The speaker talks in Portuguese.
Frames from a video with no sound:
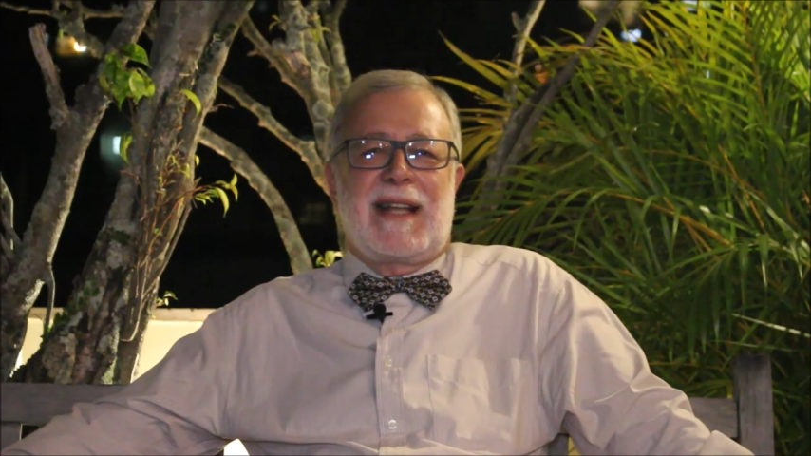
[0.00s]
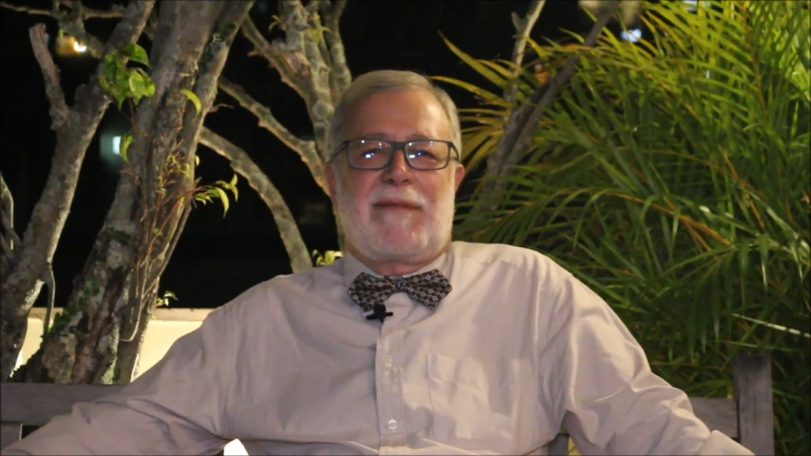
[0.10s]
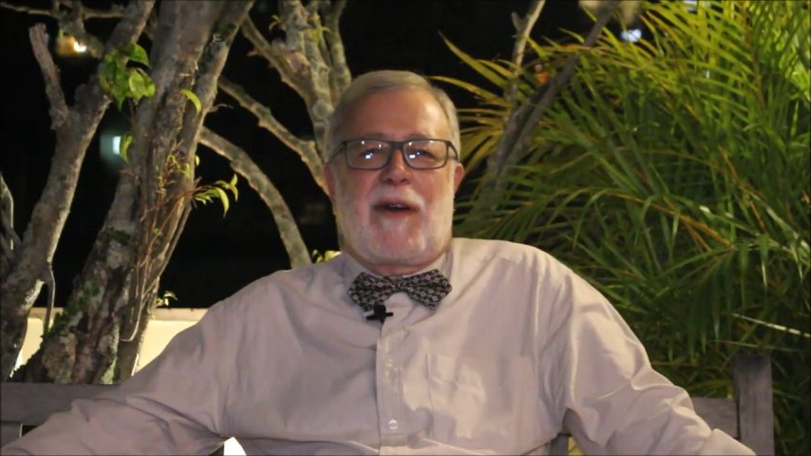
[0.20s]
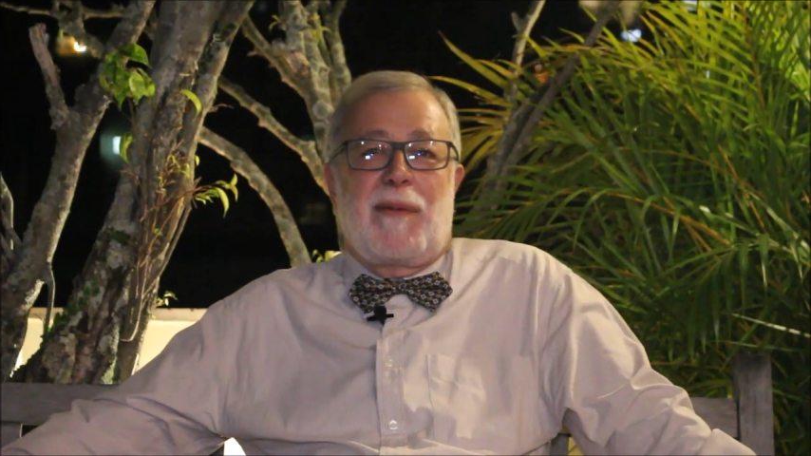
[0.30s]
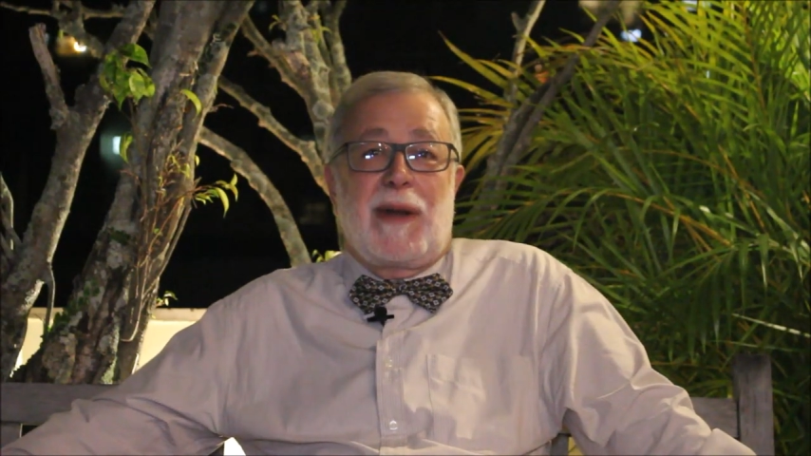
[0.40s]
da
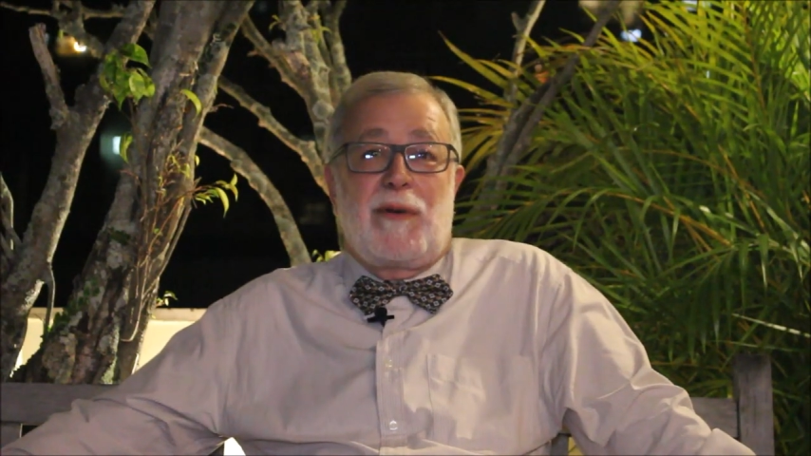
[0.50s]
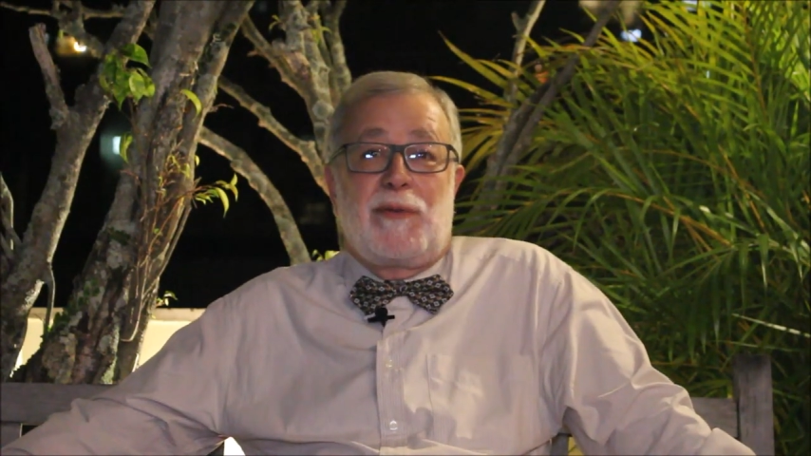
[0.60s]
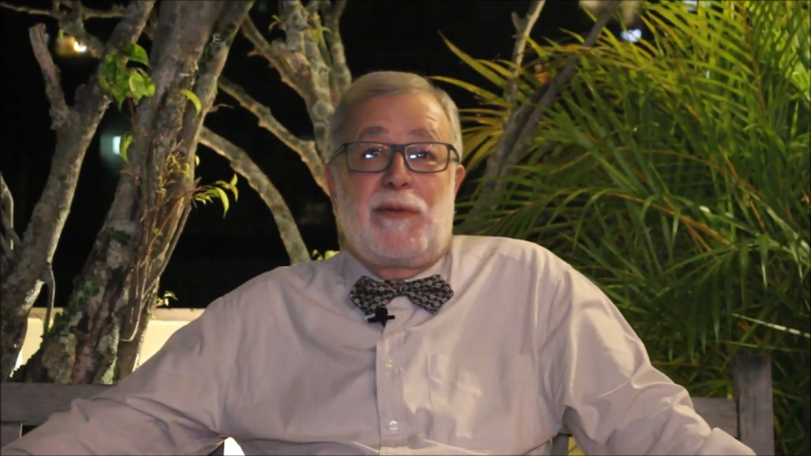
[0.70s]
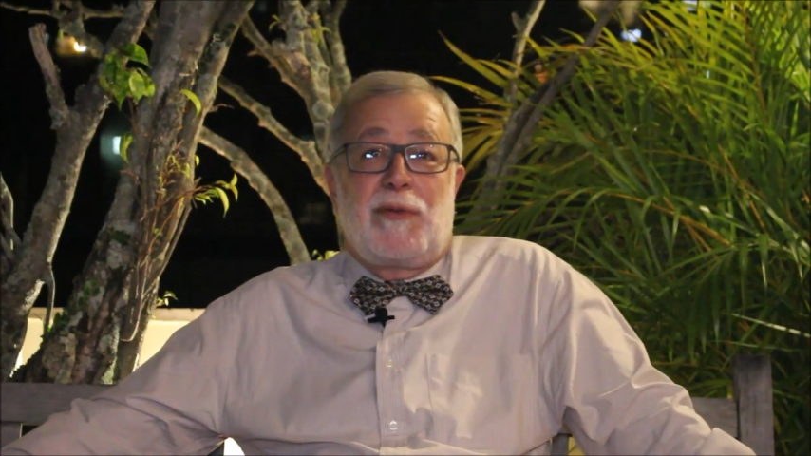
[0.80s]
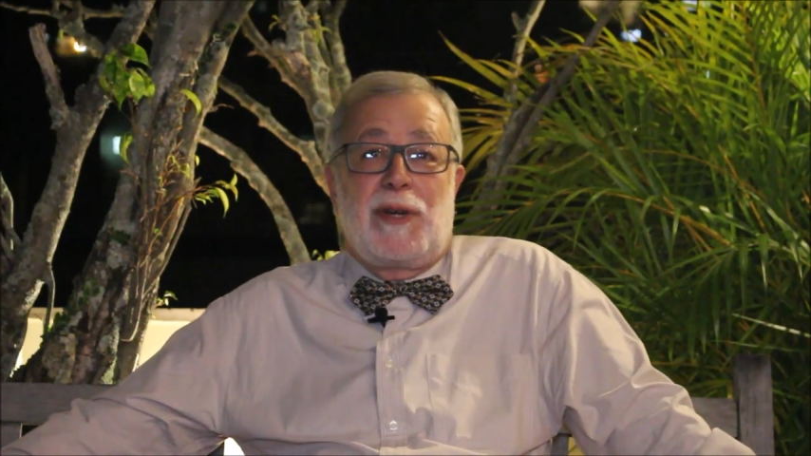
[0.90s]
Fórmula
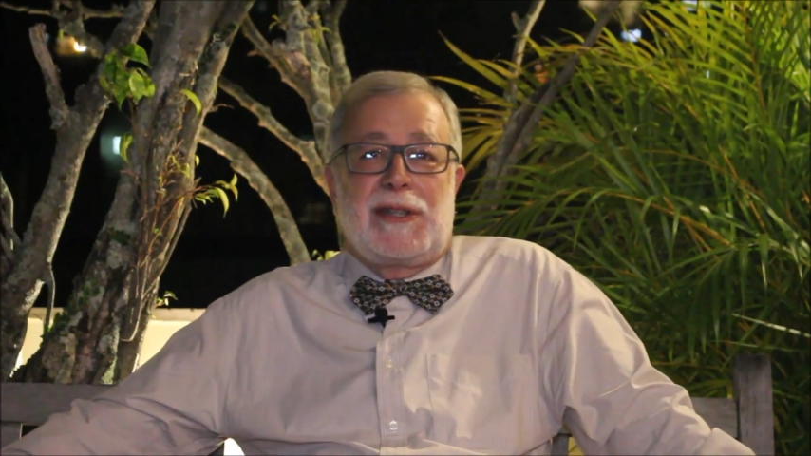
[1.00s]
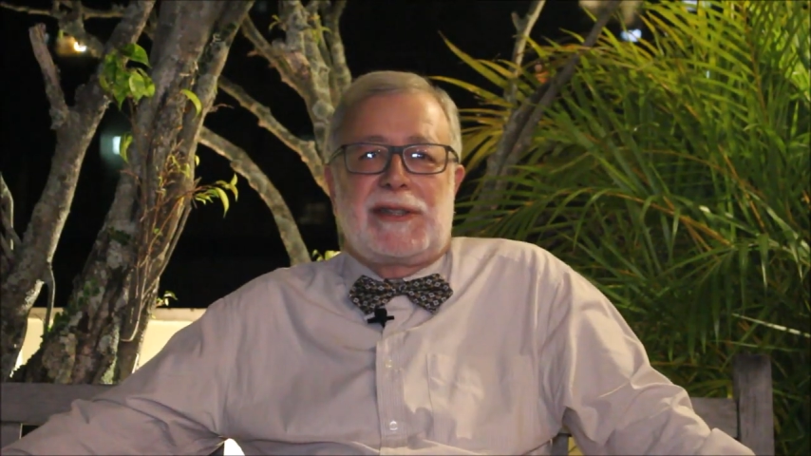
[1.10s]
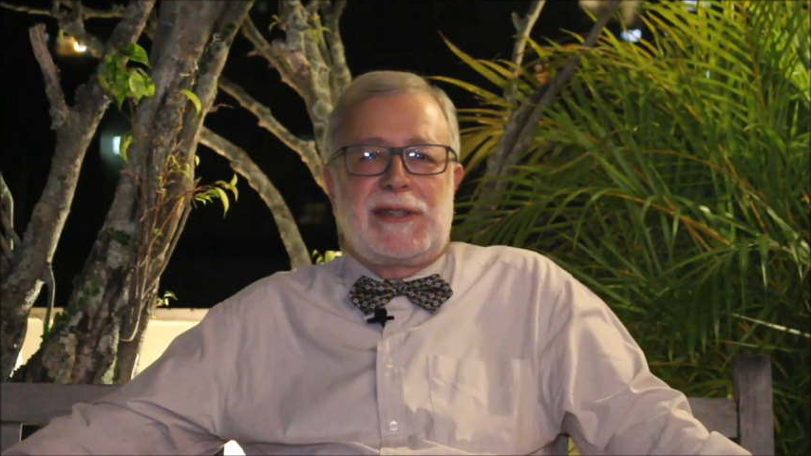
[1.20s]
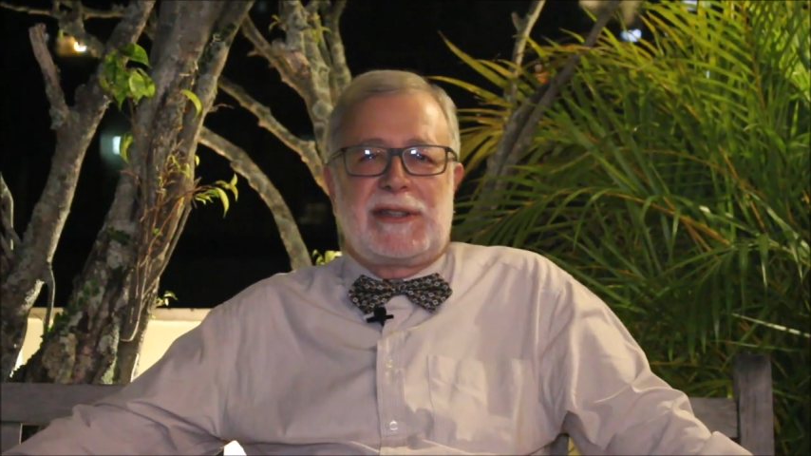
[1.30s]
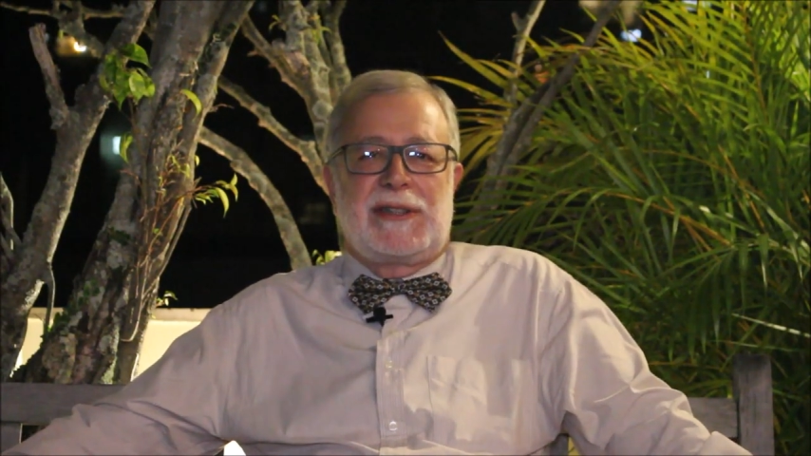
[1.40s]
1
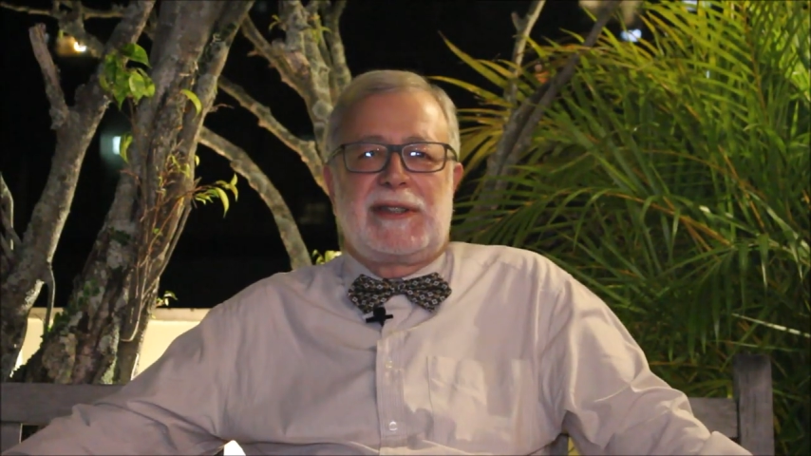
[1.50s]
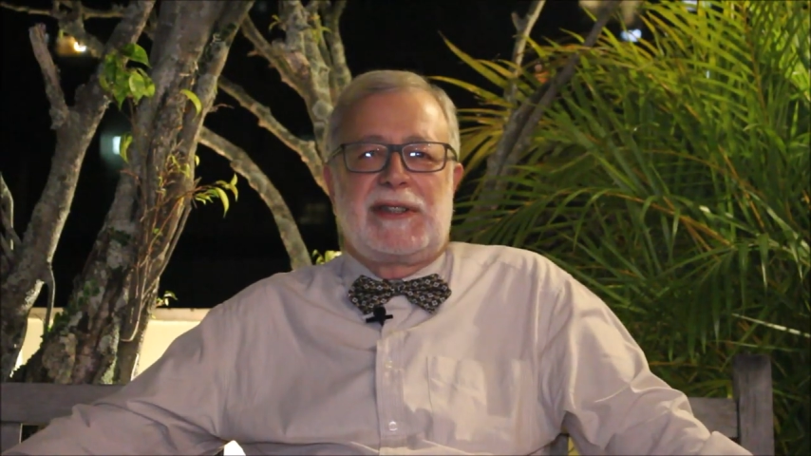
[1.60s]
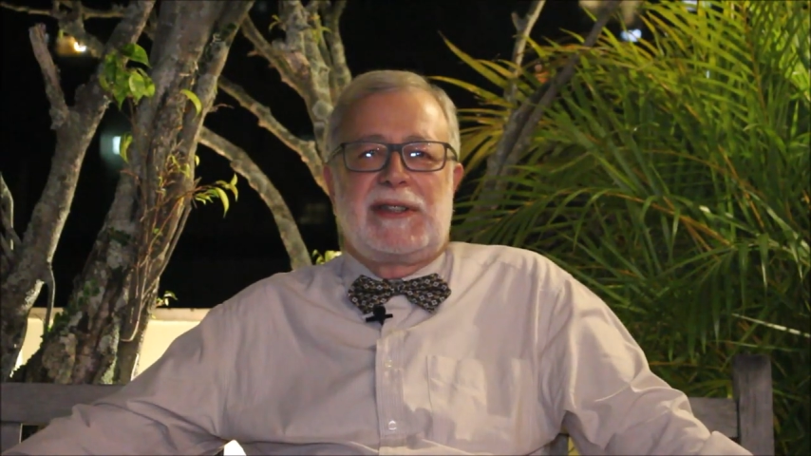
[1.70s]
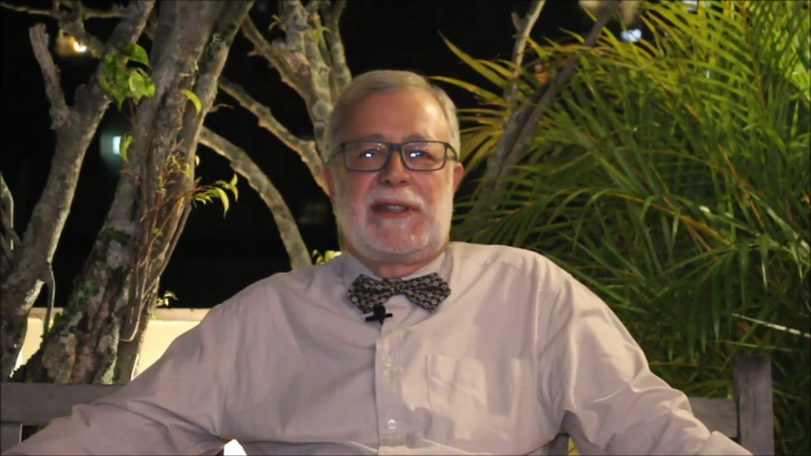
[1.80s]
hoje,